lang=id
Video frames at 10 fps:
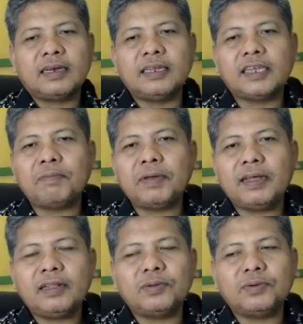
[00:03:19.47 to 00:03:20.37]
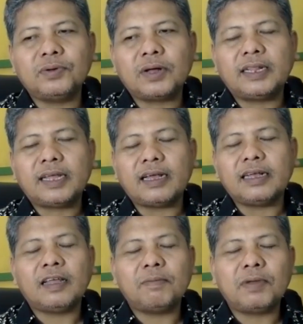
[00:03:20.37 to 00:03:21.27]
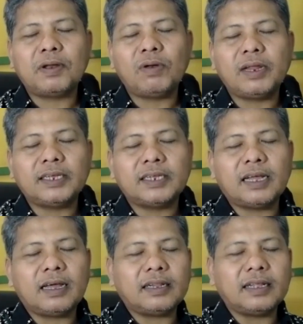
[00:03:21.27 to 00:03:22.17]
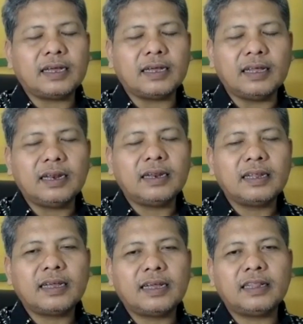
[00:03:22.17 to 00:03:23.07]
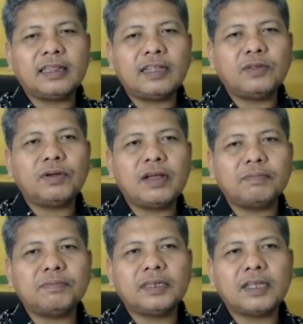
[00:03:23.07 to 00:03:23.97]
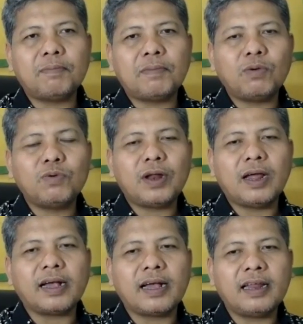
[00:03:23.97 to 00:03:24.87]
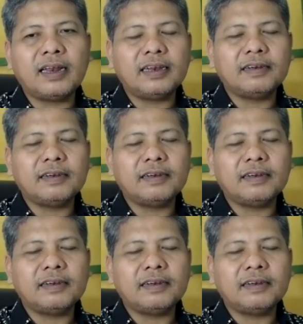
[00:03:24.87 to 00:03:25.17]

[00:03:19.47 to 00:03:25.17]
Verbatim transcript: Di samping itu, ketika kita menulis artikel, kita juga bisa menggunakan